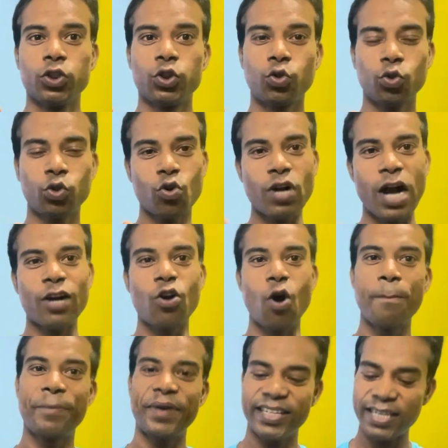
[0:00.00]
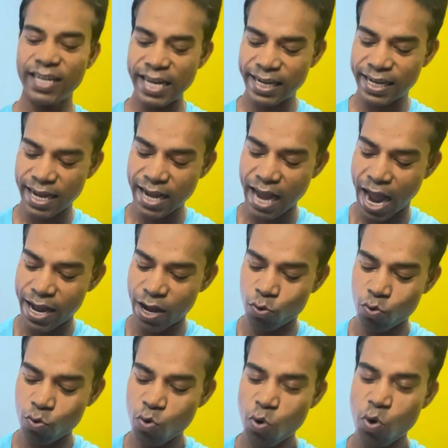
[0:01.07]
जूतों का कंपैरिजन लेकर आया हूं